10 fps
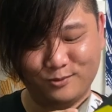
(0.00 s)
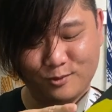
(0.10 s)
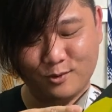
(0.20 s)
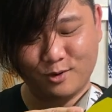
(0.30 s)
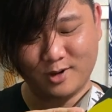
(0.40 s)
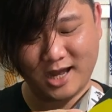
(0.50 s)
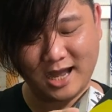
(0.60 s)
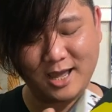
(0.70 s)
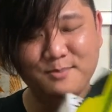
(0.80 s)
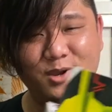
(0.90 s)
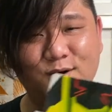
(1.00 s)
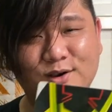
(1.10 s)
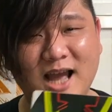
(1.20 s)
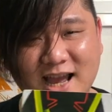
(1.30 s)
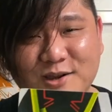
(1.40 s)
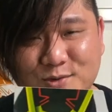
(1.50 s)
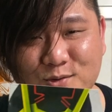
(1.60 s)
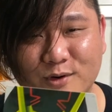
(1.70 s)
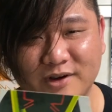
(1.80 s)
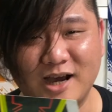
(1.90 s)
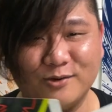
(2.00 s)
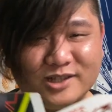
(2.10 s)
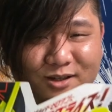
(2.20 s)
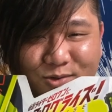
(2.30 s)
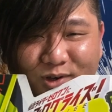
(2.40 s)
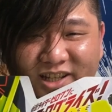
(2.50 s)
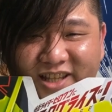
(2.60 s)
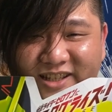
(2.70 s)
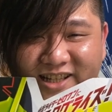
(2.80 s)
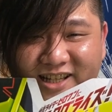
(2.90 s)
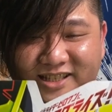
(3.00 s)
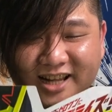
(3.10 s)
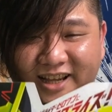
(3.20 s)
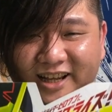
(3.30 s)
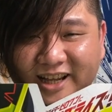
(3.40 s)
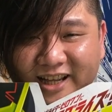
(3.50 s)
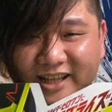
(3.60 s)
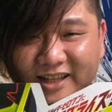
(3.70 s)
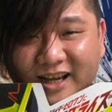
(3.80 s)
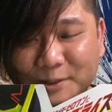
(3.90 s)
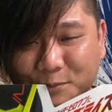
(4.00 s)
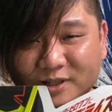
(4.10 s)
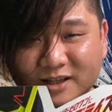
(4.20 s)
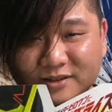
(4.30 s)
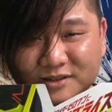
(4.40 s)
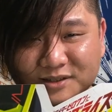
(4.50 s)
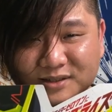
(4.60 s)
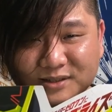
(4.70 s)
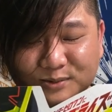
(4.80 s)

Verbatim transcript: 我还没有开过，那我想说跟大家一起来开开看，它里面到底是。